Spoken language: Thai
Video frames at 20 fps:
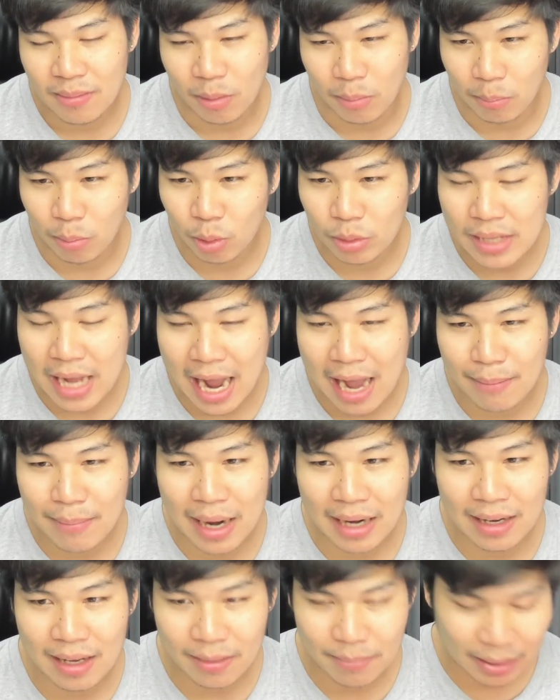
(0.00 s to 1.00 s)
ผมพูดยาก
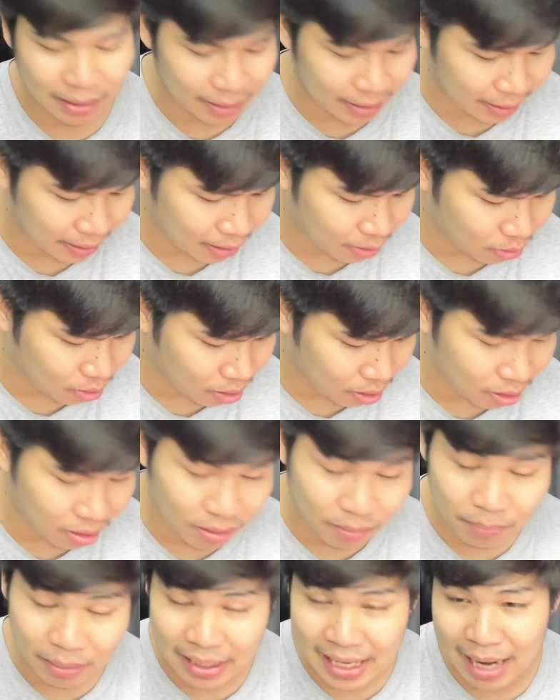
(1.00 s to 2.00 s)
มากเลย บางทีเขาก็
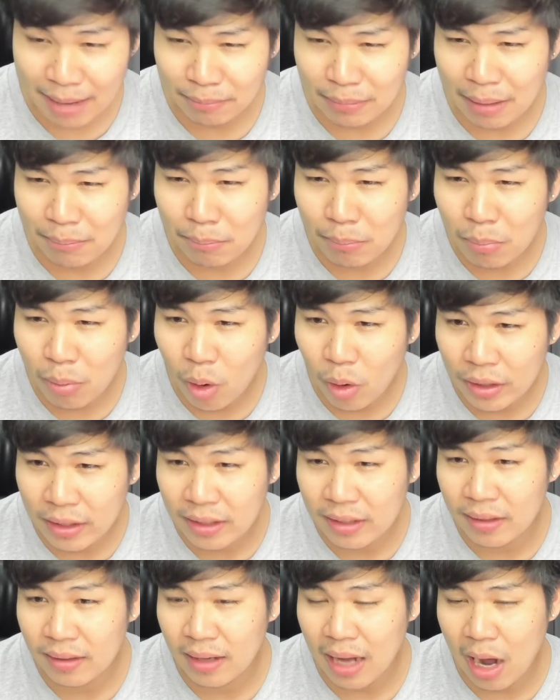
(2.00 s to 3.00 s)
พยายามทำพ่น
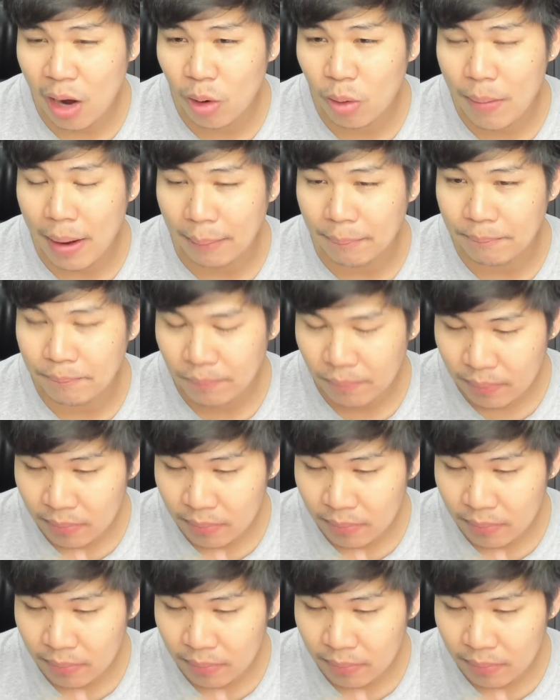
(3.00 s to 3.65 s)
เอาแบบ